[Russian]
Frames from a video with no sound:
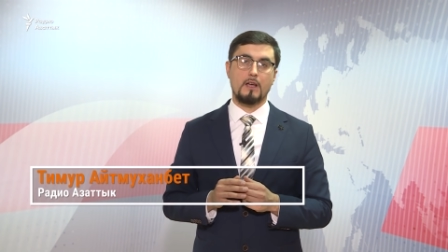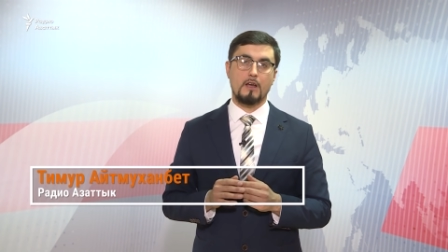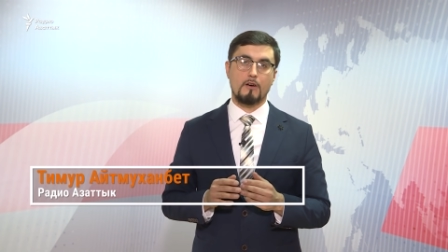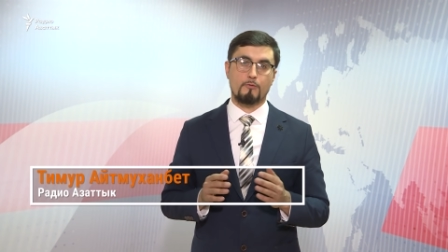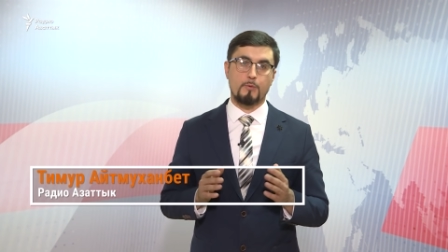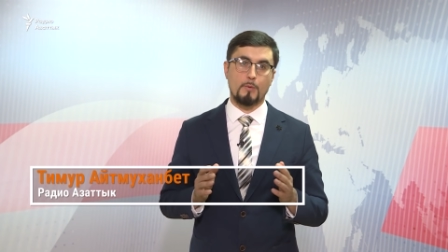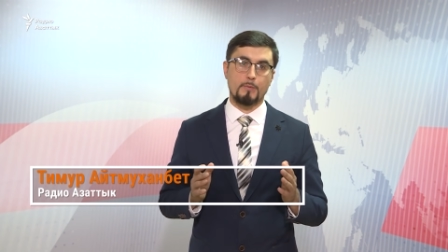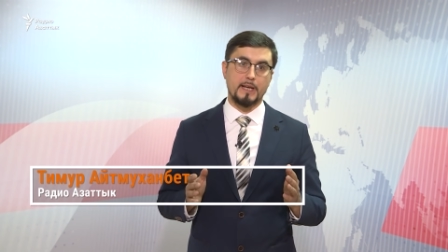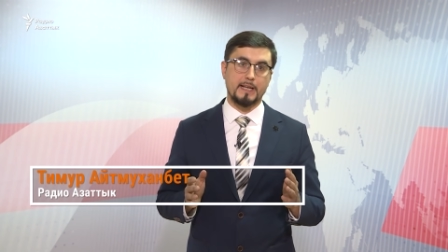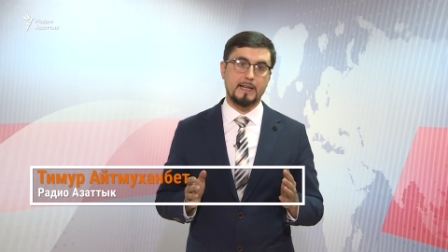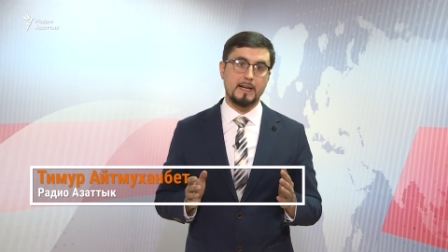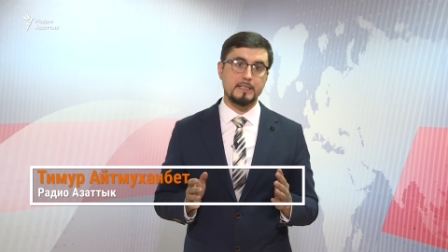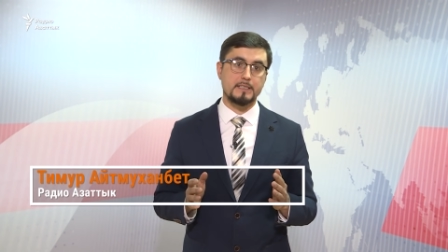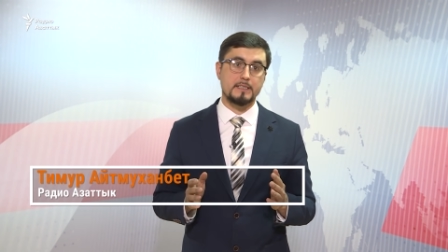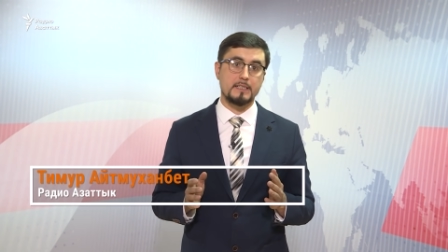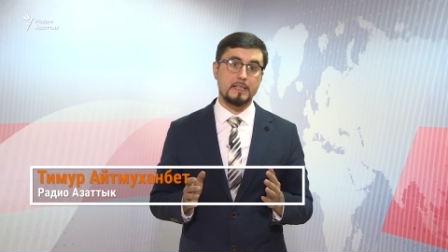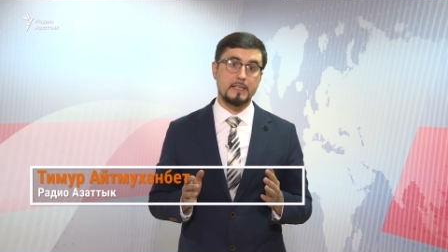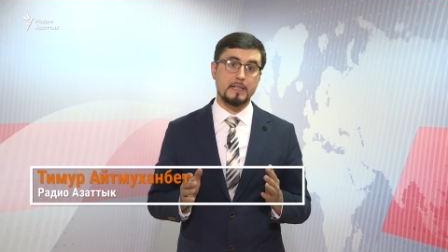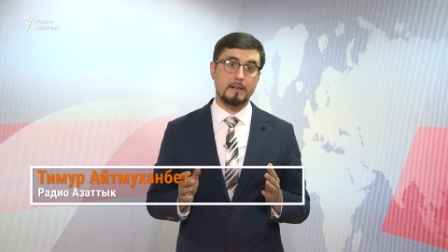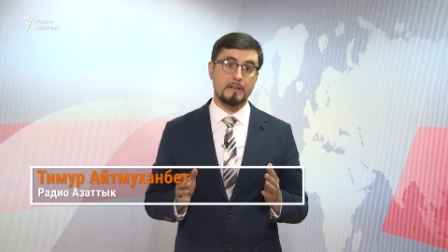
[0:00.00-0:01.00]
В
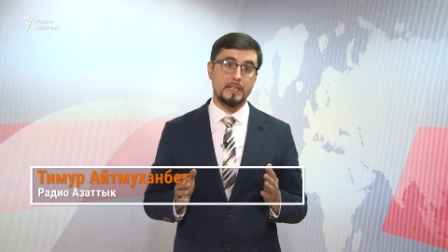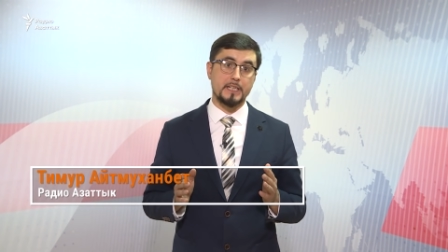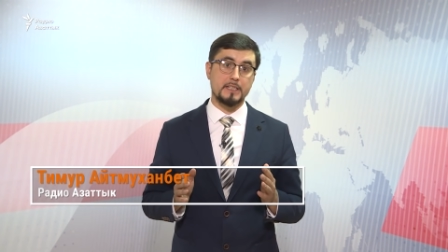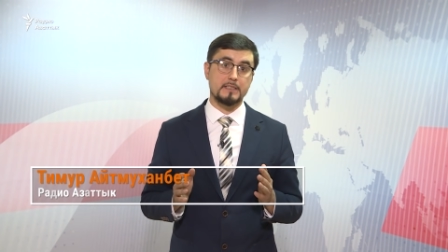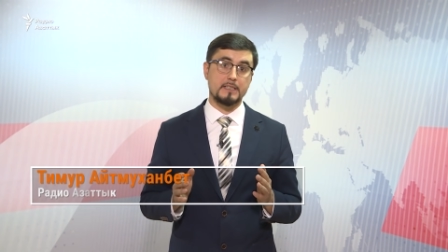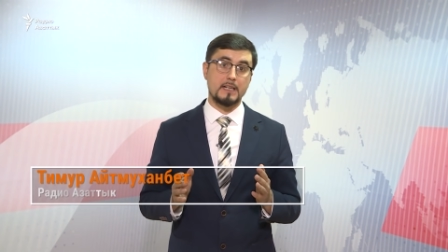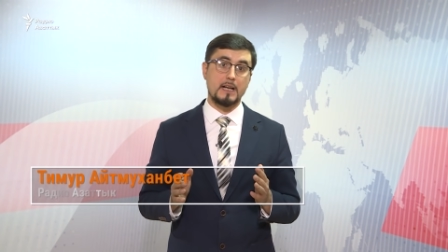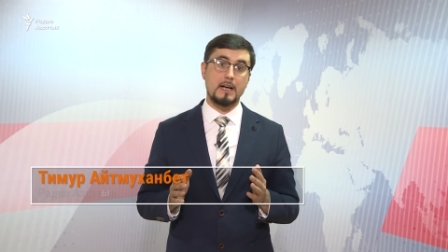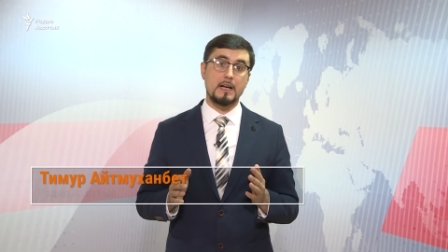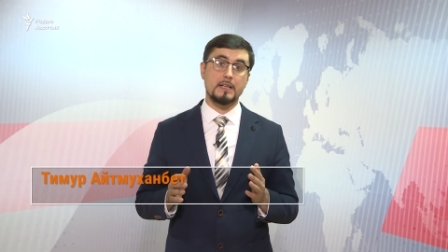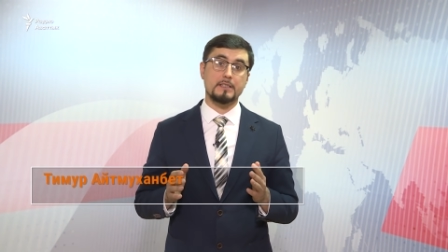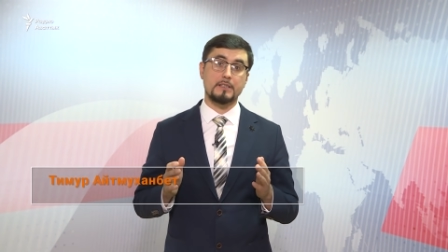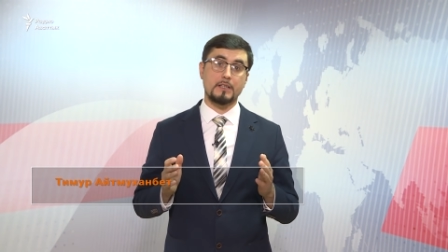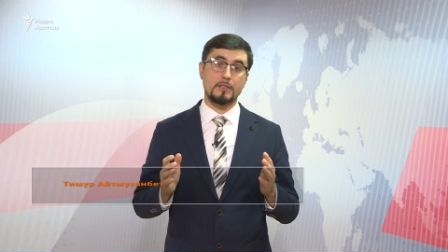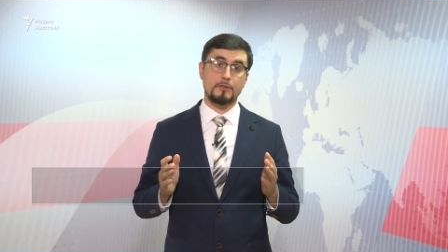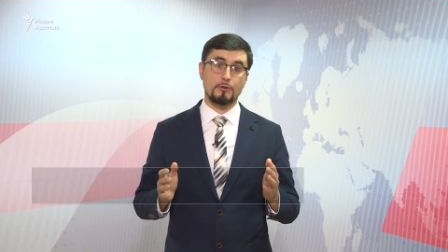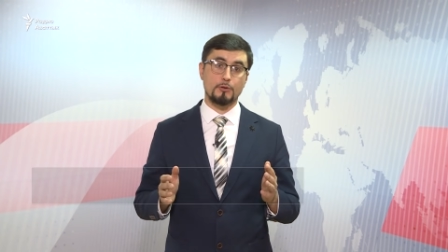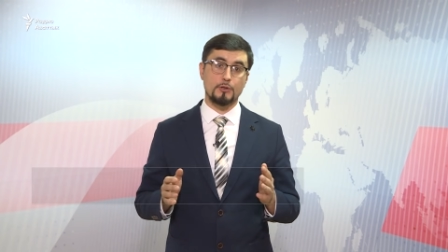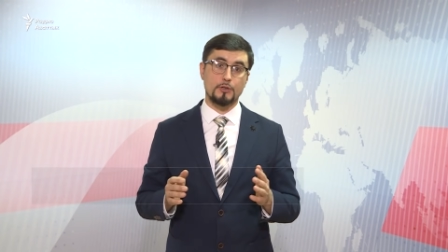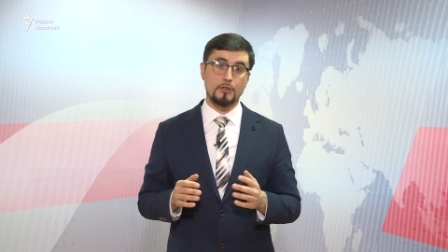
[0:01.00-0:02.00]
публикации говорится о
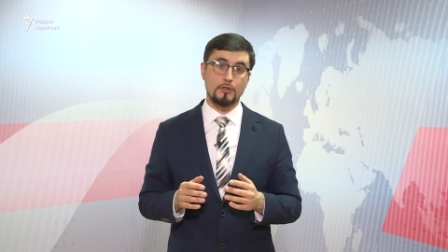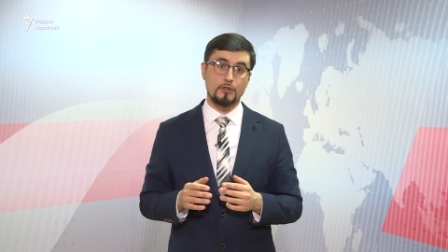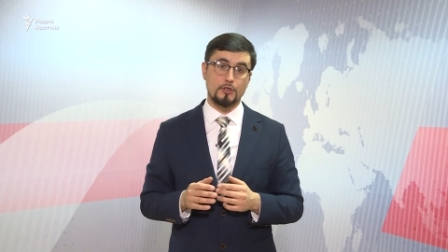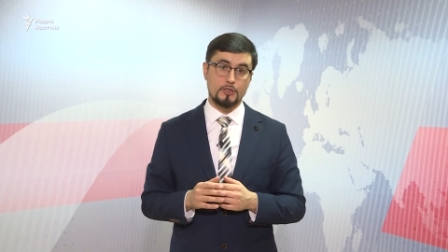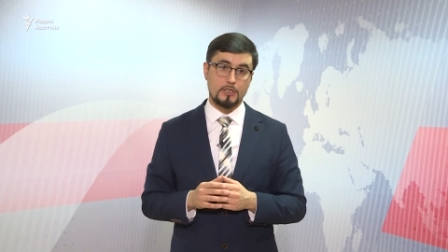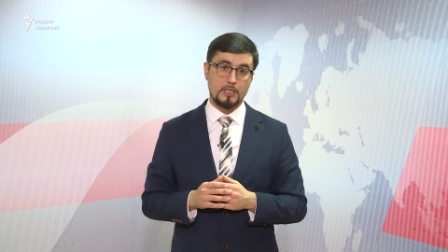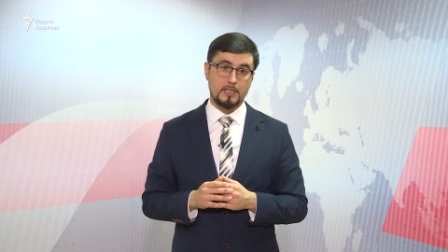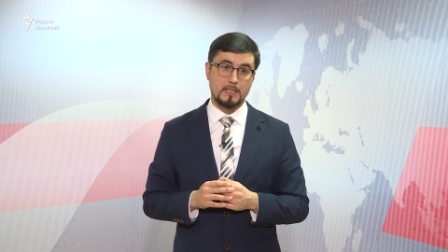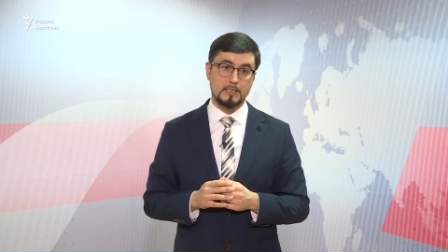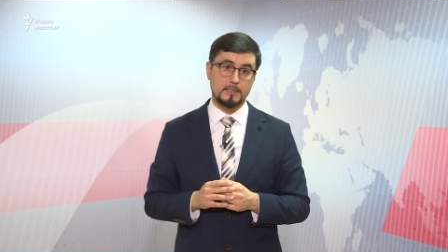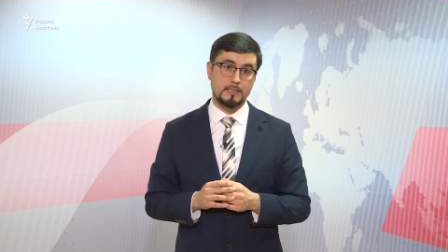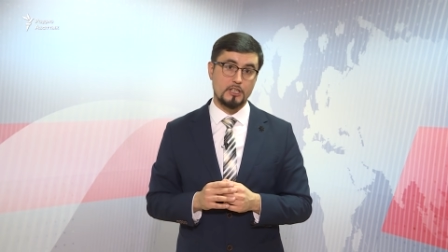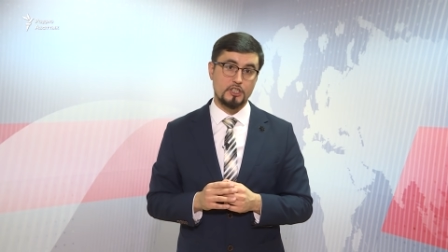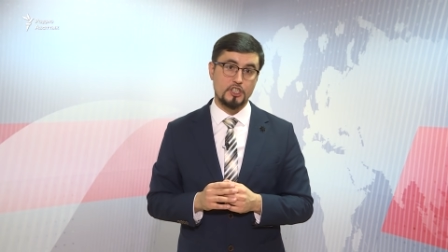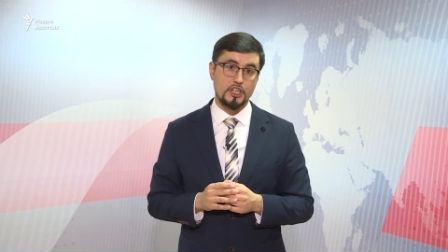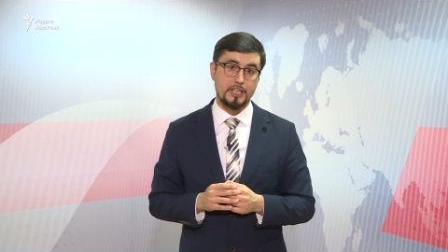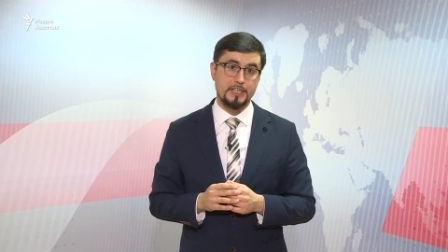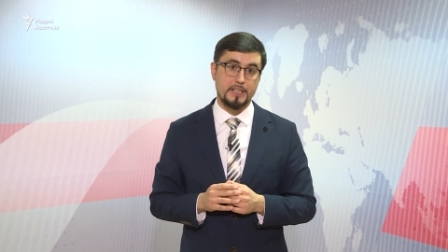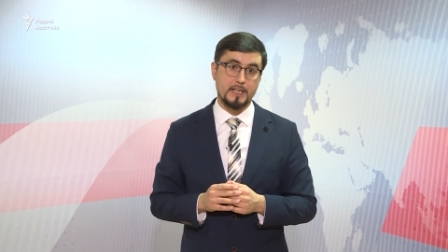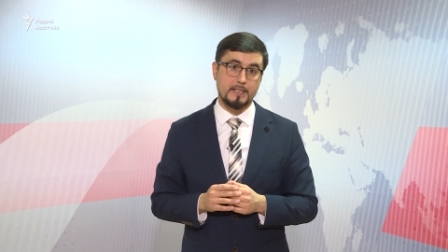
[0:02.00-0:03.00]
союзнических
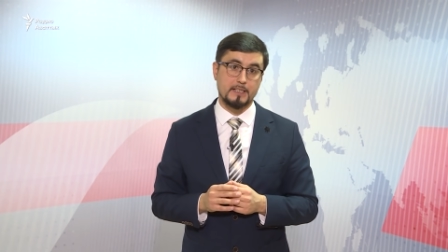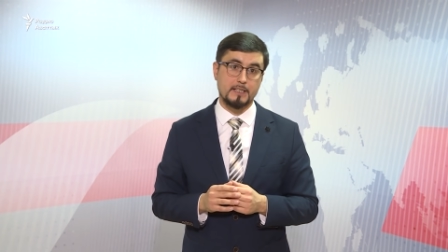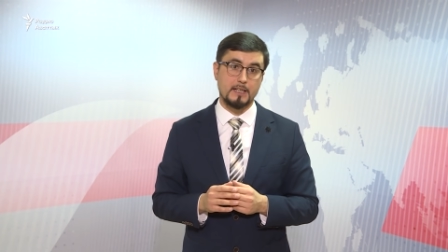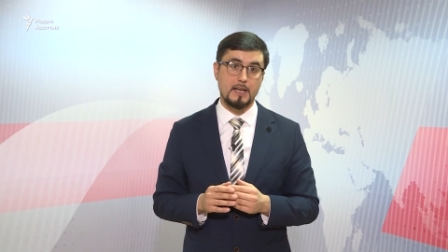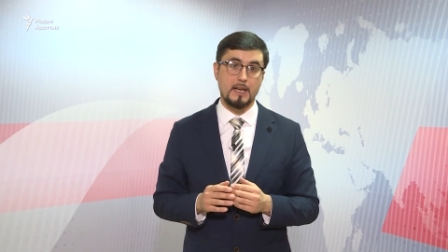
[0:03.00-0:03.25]
отношениях,